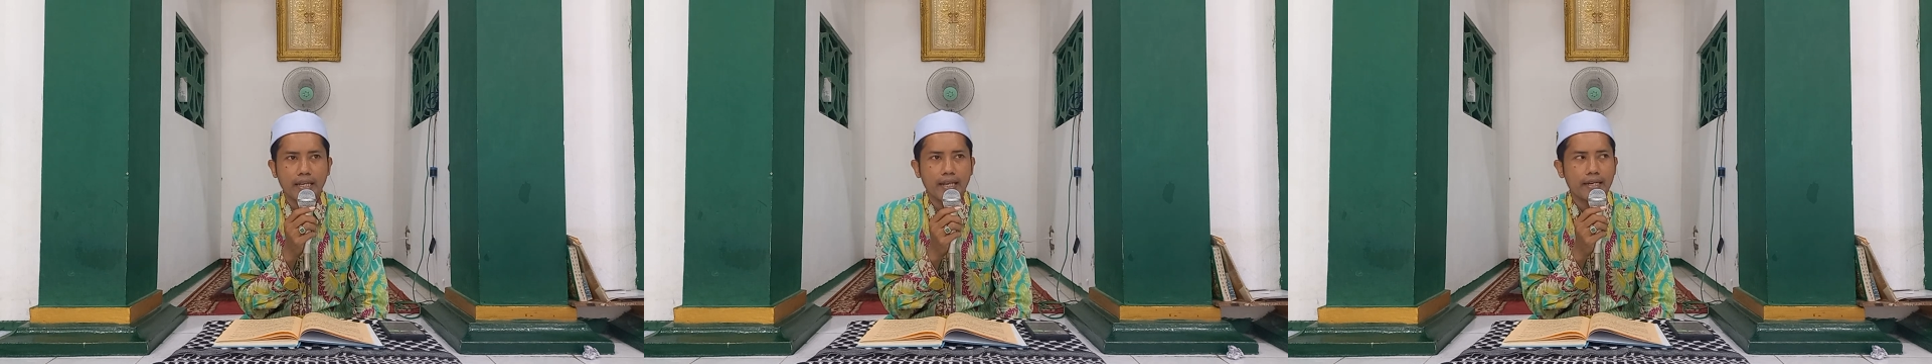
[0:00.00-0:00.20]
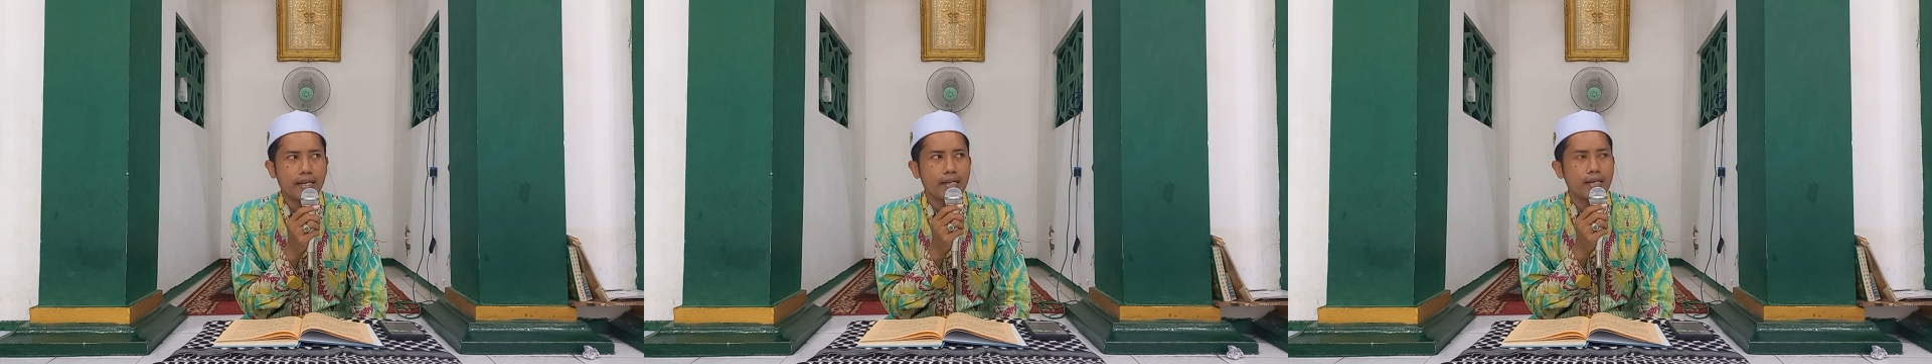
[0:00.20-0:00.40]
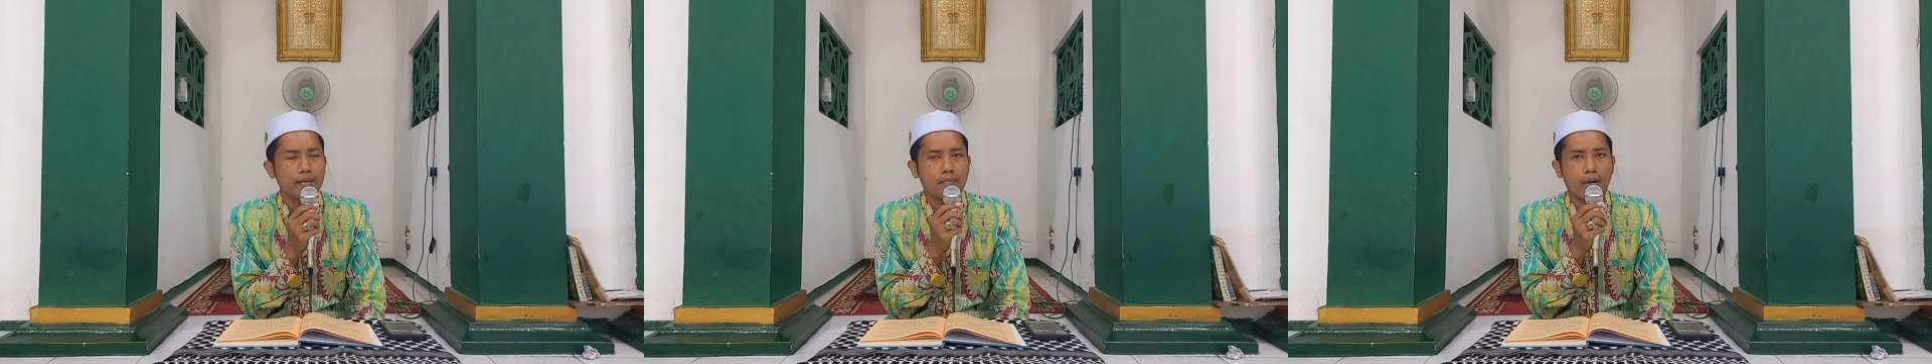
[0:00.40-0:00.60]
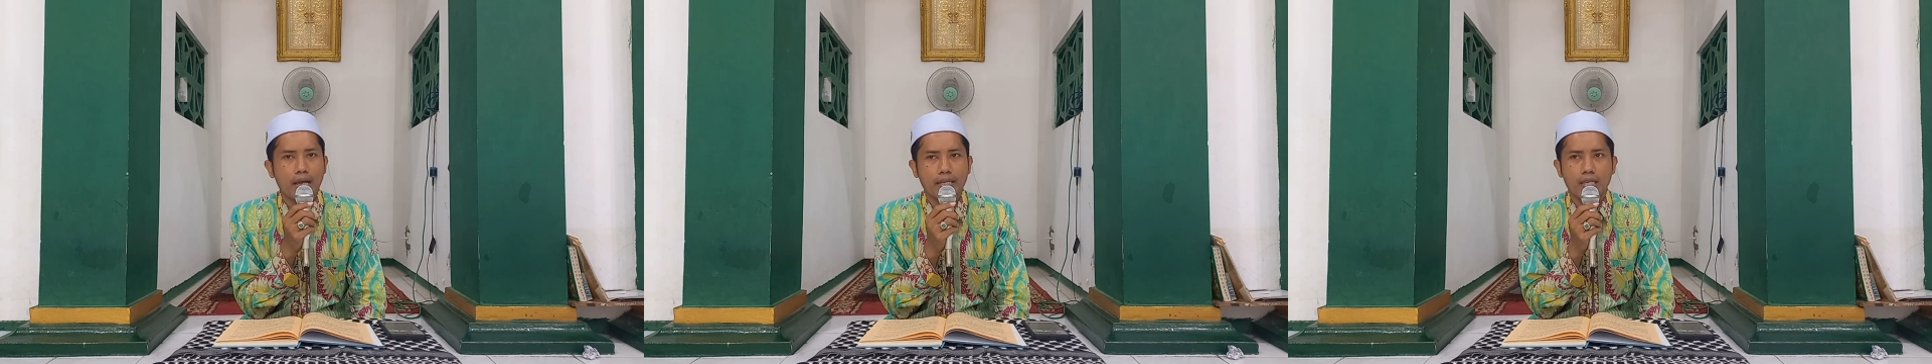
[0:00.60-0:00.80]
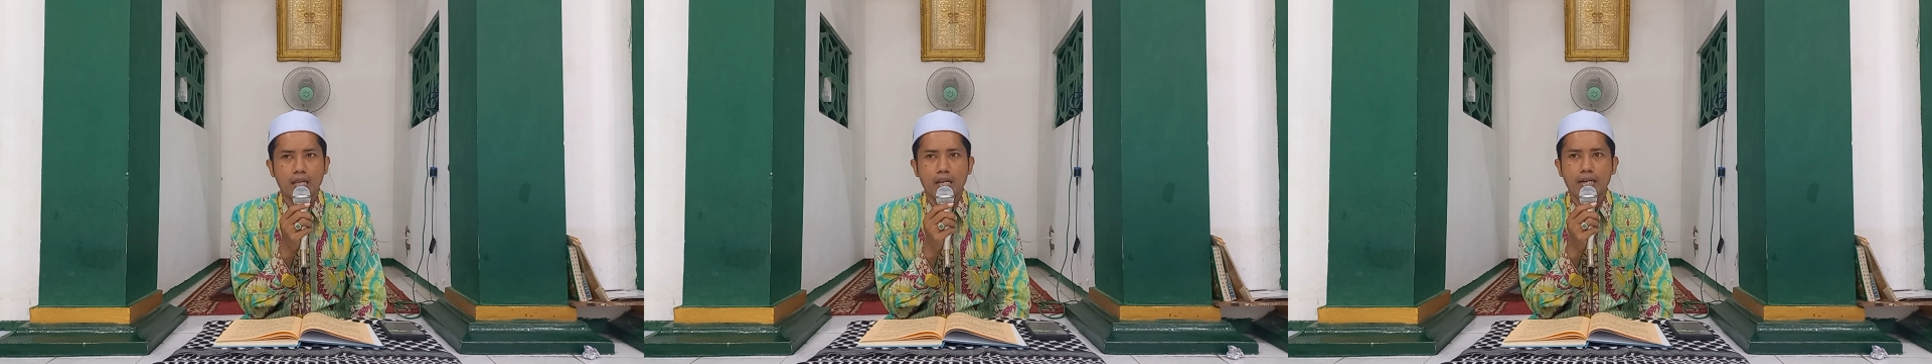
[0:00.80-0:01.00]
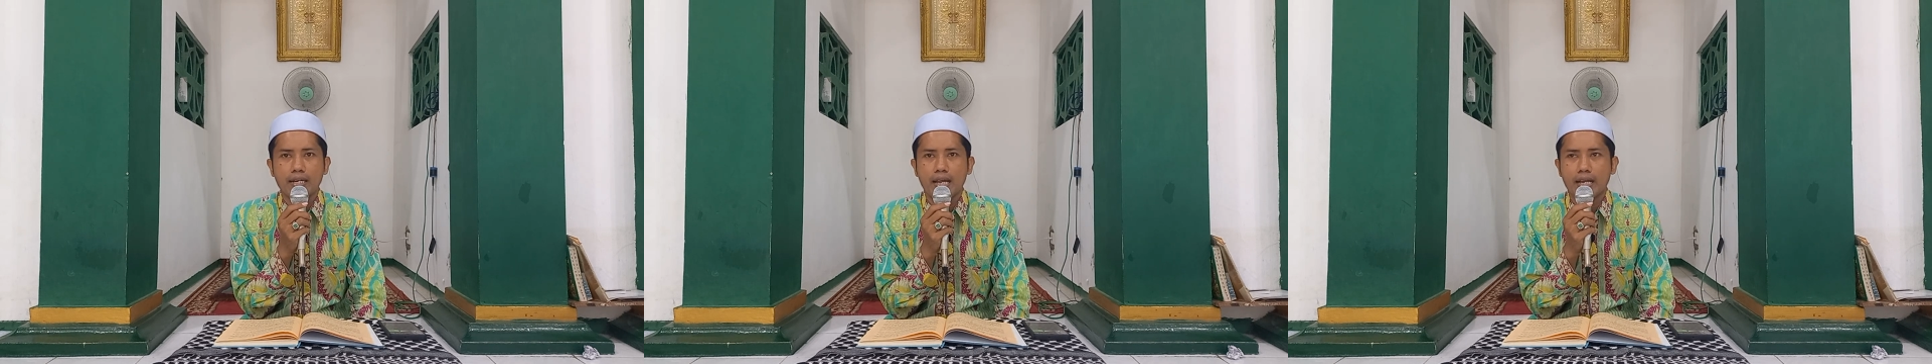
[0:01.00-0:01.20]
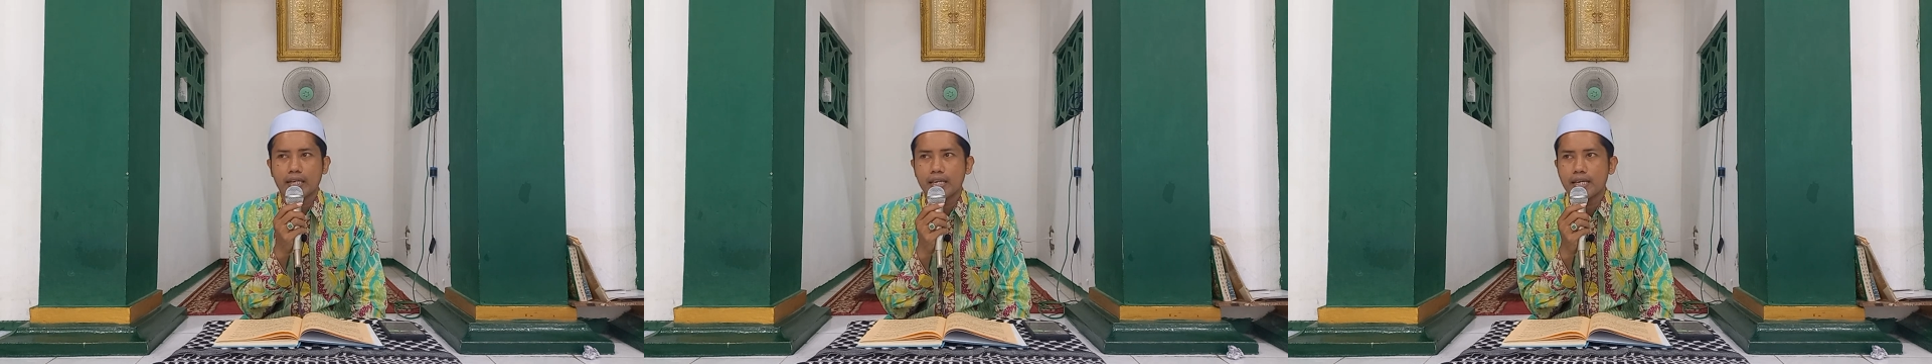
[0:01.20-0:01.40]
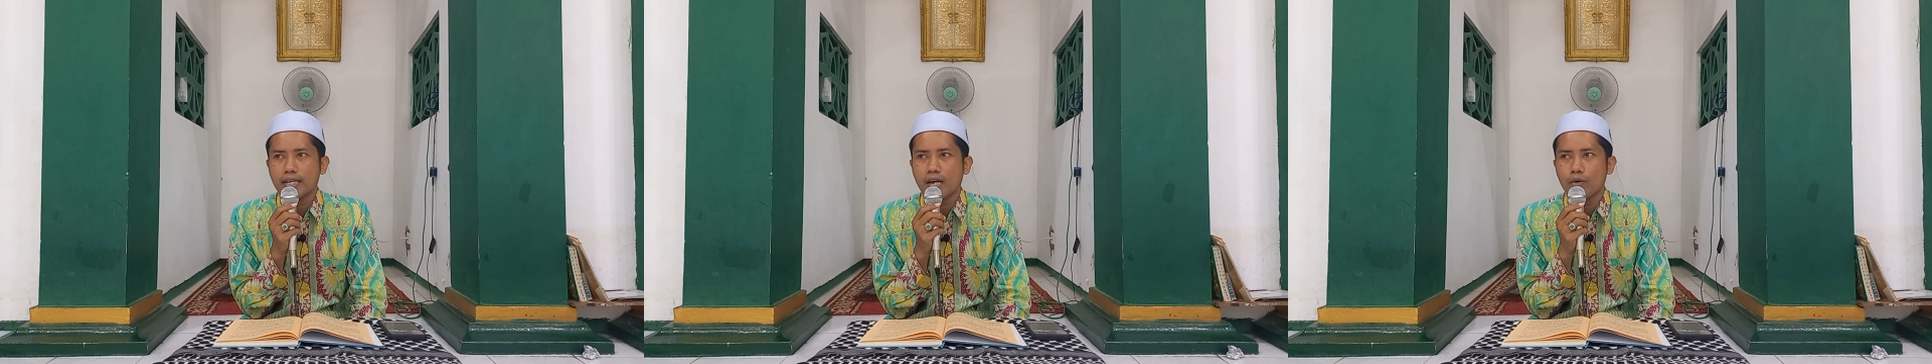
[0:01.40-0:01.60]
e dalam ajalan
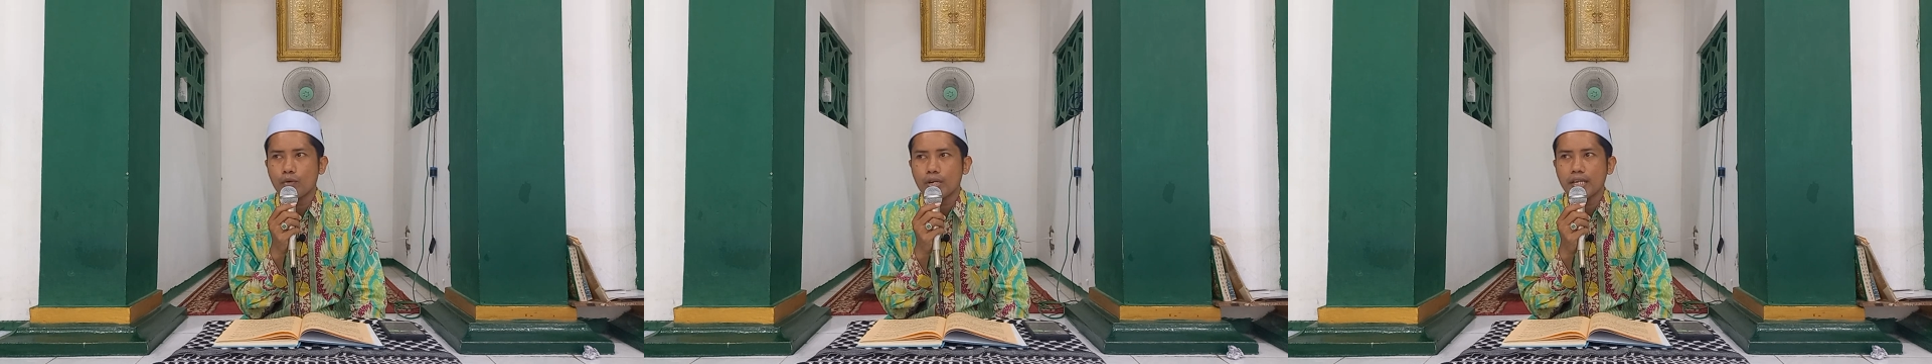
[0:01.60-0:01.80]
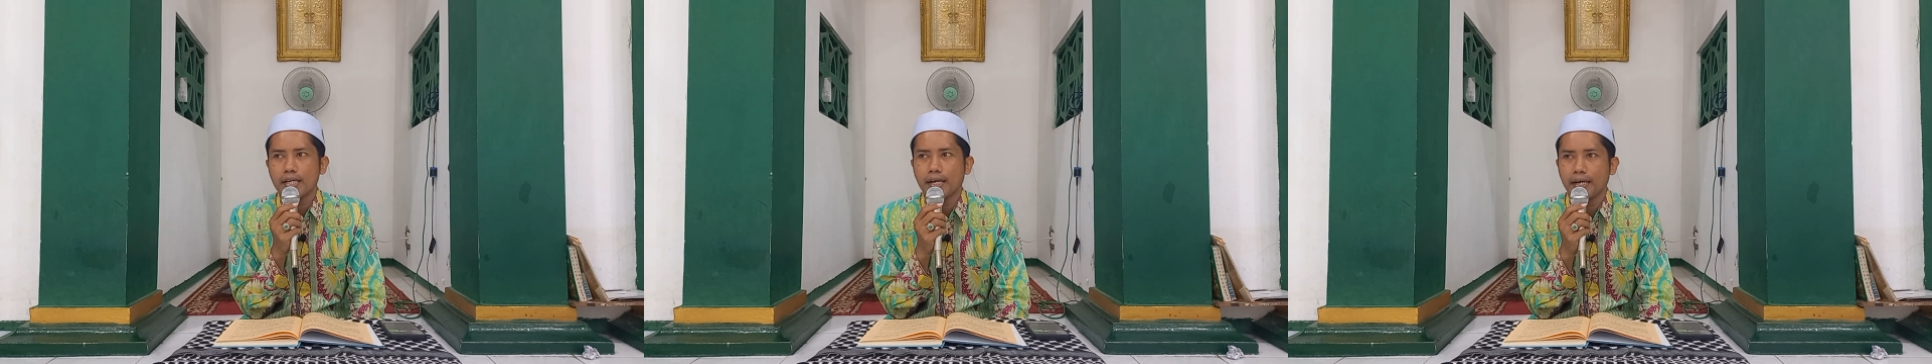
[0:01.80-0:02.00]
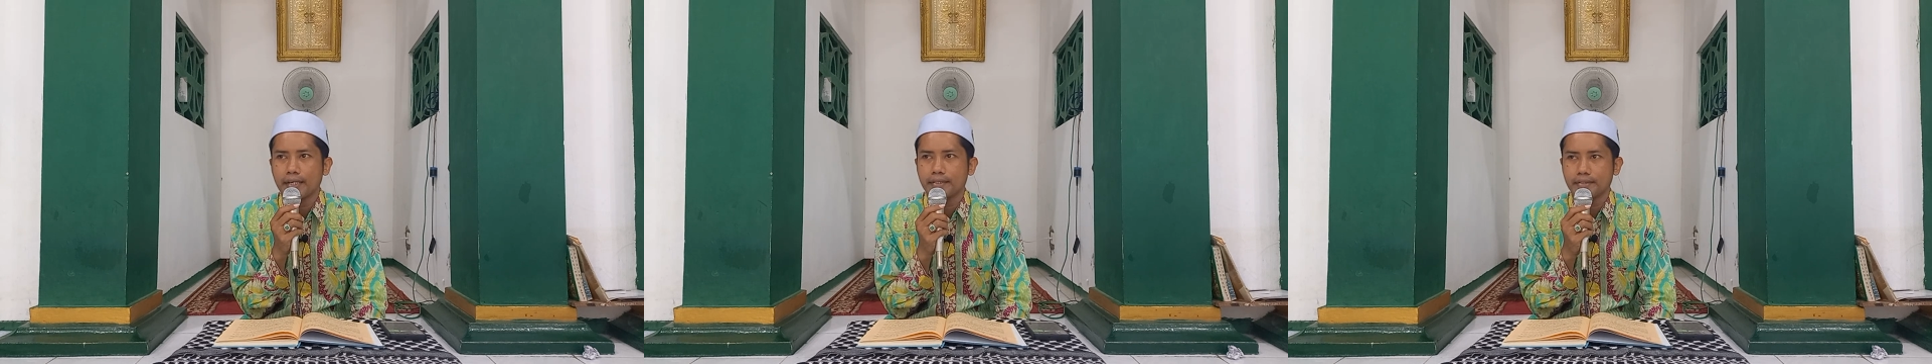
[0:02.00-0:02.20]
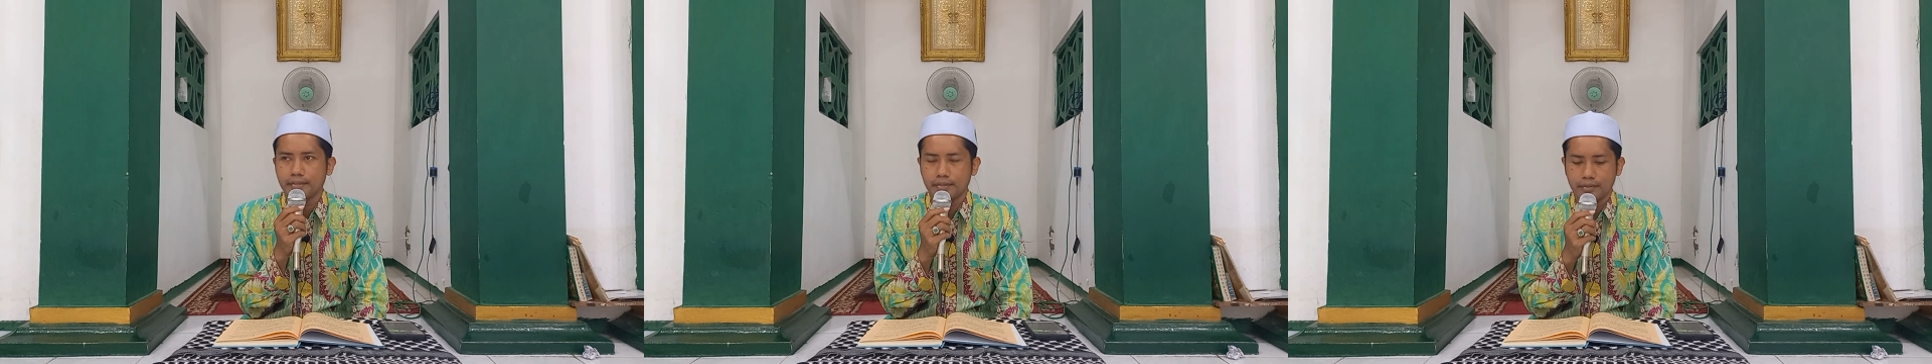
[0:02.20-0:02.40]
naki dien.